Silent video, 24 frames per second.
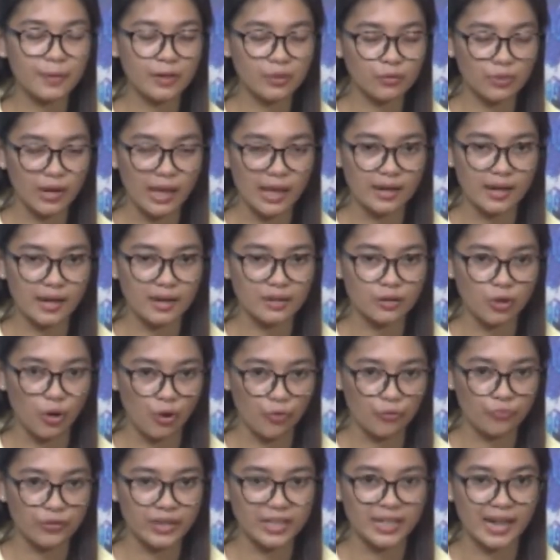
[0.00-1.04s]
penularan
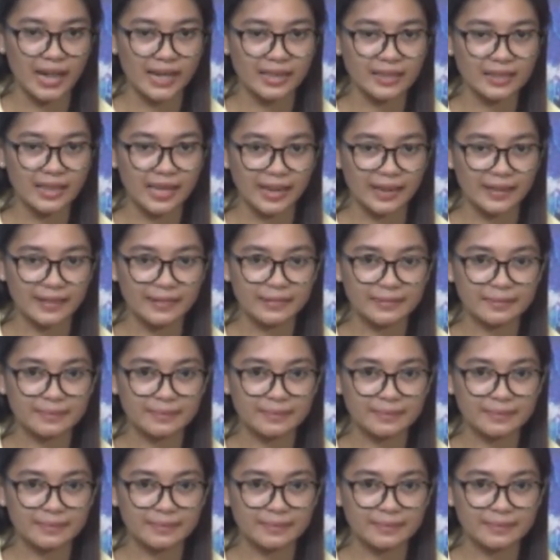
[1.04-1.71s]
COVID-19.